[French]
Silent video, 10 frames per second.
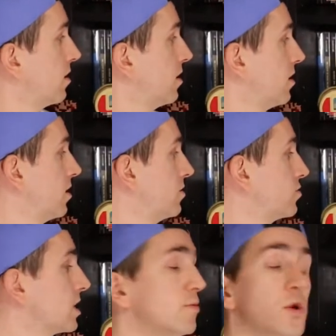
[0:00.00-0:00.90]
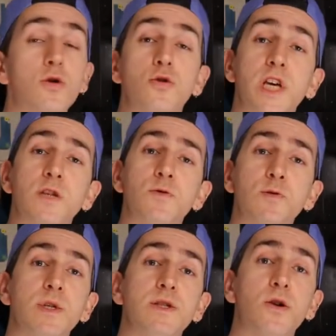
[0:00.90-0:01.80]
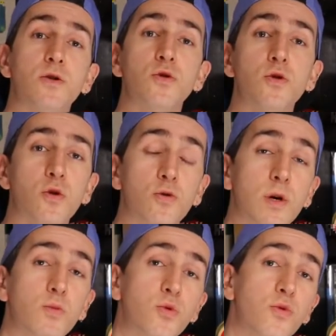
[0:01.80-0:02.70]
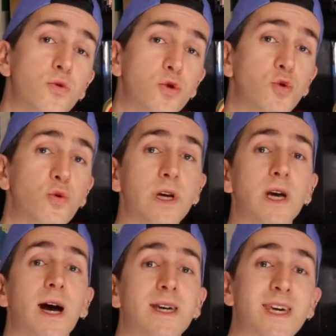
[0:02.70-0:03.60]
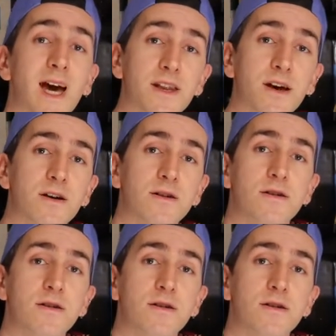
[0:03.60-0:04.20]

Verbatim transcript: Euh, notamment le Time Splitter 2 qu'on a pu jouer à 4.